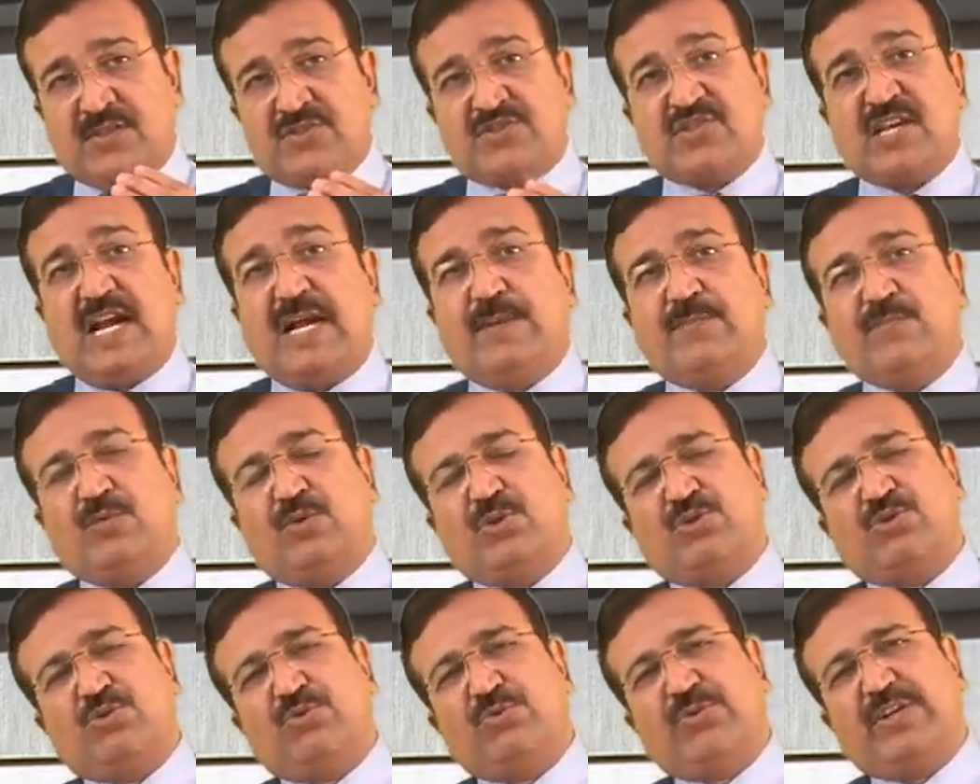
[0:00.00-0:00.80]
शाम
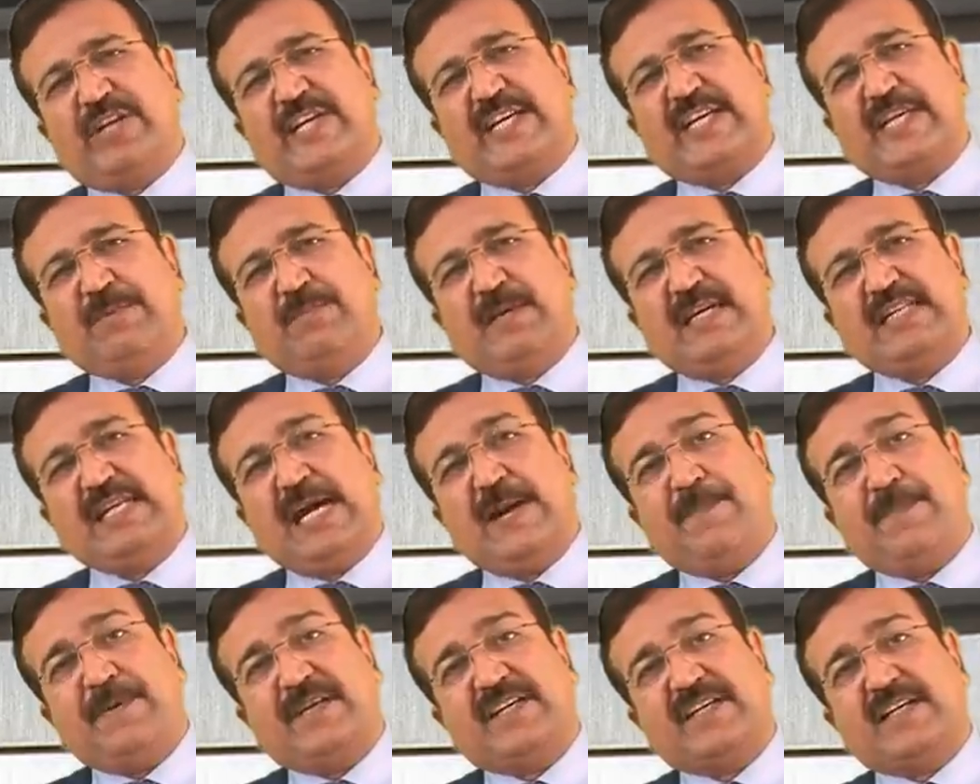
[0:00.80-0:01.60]
को छूटने के बाद
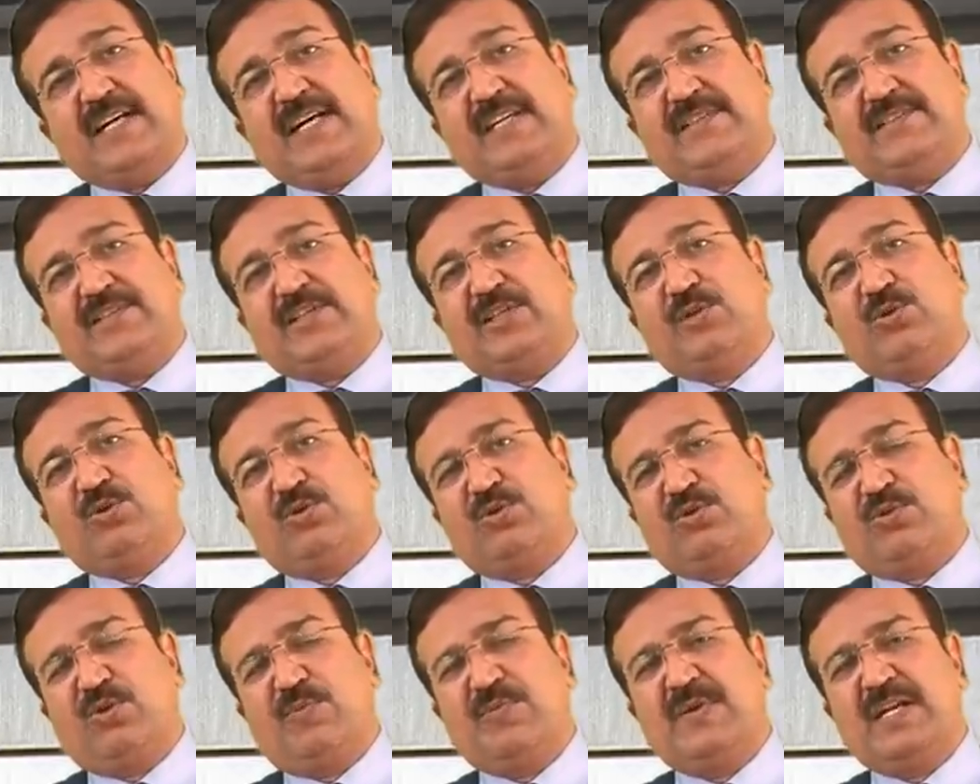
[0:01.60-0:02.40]
आपने कहा तीन
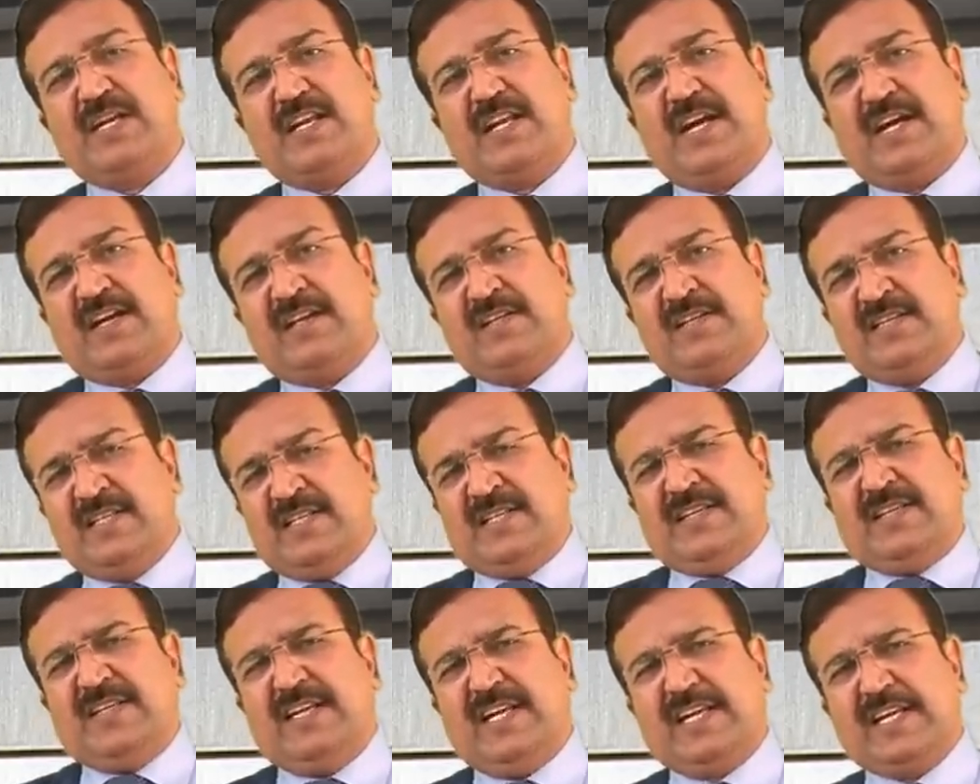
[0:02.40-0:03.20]
लोगों को मिलना
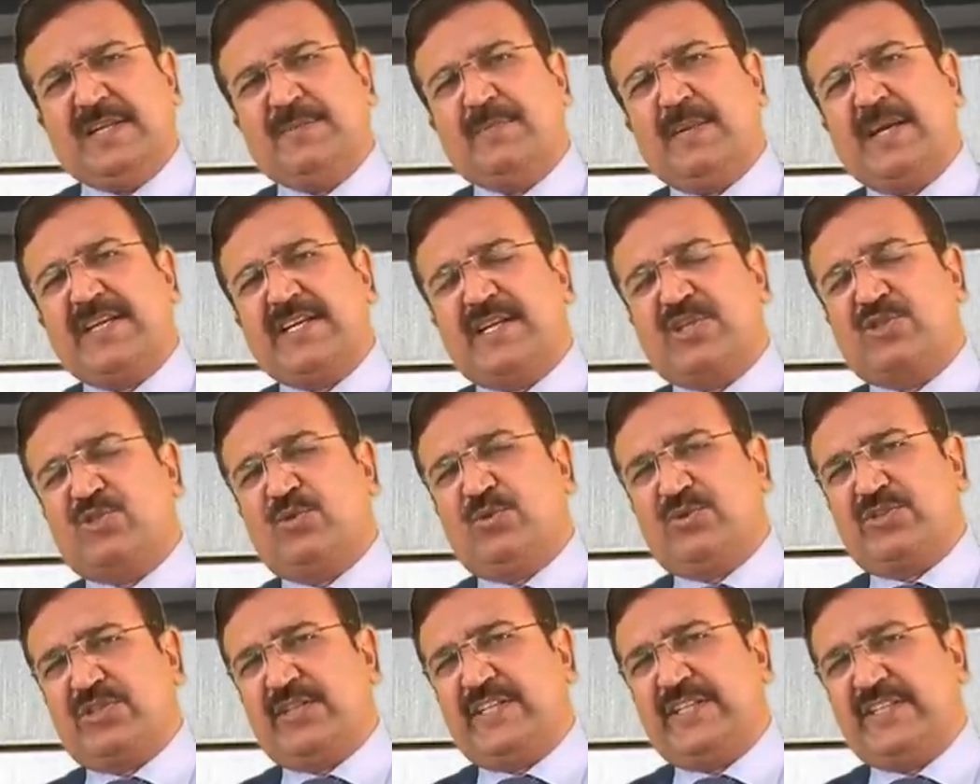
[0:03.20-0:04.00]
लेकिन मैं ये
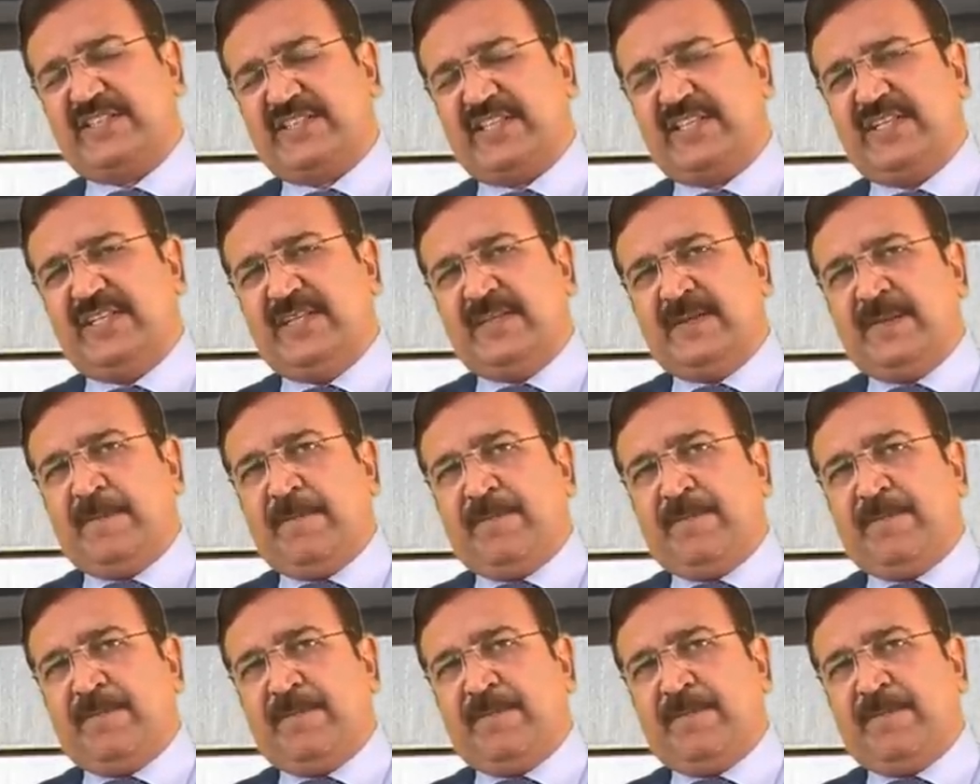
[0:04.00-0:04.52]
सोच रही थी